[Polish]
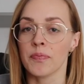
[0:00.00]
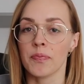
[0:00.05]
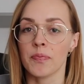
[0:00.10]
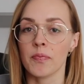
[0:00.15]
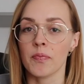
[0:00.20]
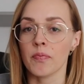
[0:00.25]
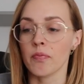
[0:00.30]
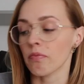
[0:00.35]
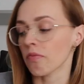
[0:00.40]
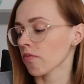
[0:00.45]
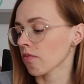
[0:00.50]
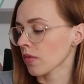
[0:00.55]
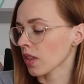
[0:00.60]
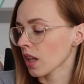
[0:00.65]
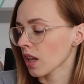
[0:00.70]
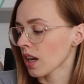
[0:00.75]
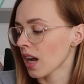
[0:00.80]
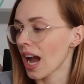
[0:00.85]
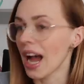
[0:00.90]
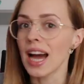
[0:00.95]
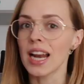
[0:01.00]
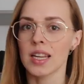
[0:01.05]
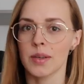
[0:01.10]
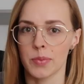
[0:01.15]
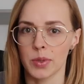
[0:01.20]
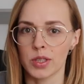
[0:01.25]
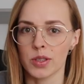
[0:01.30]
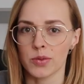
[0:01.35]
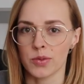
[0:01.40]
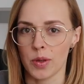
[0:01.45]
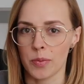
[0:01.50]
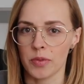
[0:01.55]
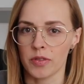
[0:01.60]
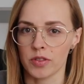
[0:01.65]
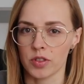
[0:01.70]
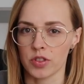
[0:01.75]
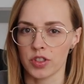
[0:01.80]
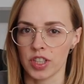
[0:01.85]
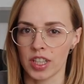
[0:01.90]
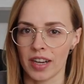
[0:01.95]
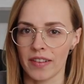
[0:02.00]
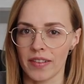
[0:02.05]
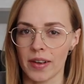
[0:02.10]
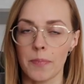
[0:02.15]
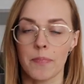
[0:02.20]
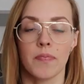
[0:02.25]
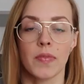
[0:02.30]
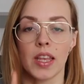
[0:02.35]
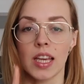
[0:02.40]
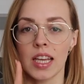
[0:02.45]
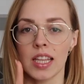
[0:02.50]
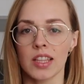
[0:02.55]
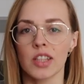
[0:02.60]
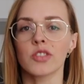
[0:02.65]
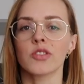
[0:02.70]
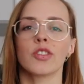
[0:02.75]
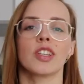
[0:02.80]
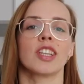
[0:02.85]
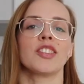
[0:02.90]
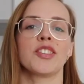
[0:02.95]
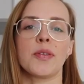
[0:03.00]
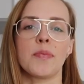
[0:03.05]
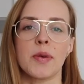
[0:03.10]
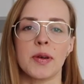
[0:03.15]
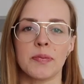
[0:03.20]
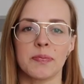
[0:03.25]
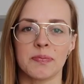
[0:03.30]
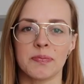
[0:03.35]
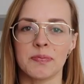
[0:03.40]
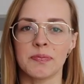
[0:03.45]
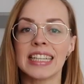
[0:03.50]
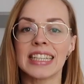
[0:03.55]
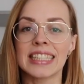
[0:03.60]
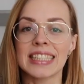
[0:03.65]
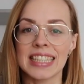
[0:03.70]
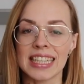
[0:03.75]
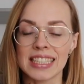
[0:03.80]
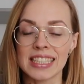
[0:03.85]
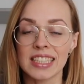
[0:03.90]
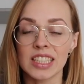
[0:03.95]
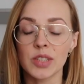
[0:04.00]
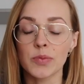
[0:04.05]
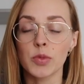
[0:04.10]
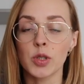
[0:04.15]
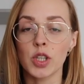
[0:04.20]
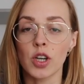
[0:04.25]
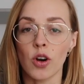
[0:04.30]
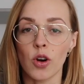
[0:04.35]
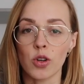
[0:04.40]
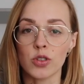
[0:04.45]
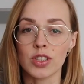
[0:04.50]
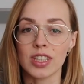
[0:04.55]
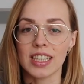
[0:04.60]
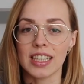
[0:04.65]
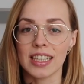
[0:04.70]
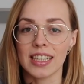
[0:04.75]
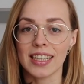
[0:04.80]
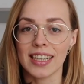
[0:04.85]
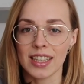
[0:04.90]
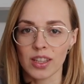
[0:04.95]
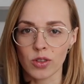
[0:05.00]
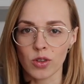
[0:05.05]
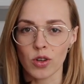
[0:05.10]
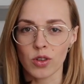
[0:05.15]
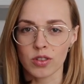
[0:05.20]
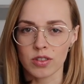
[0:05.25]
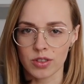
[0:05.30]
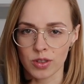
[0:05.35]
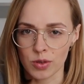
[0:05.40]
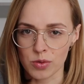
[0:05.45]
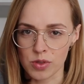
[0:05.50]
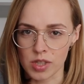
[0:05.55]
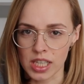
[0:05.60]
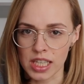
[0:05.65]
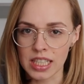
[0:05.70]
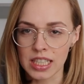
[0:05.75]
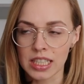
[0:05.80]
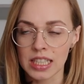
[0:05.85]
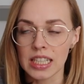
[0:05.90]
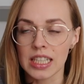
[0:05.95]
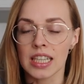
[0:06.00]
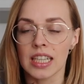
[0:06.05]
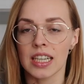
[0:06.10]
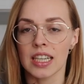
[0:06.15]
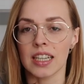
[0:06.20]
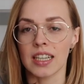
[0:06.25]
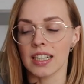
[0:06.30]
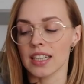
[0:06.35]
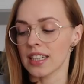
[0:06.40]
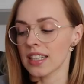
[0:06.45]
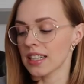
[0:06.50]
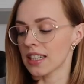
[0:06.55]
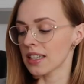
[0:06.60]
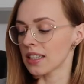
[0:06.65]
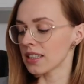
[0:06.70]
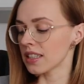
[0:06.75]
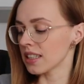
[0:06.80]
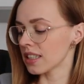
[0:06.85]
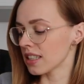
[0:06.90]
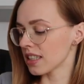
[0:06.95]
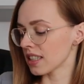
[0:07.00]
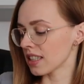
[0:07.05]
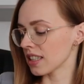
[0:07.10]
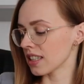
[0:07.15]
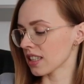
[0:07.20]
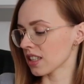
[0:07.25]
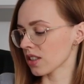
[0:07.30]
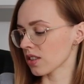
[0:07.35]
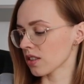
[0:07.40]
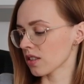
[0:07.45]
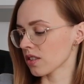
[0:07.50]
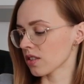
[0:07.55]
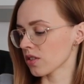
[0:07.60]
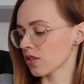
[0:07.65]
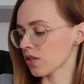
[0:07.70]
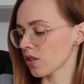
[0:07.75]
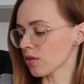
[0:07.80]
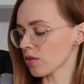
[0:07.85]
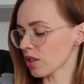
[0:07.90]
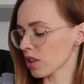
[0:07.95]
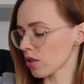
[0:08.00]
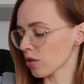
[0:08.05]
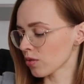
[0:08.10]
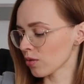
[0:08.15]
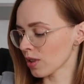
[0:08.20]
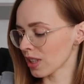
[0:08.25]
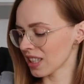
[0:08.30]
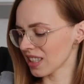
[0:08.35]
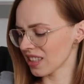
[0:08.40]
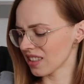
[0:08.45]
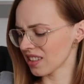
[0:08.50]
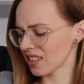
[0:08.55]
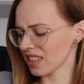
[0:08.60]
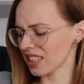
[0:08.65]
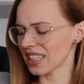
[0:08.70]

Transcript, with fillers: mm, ale będą na pewno ciekawe. No to jedziemy. Zacznijmy od Keto książek. E, książka, o której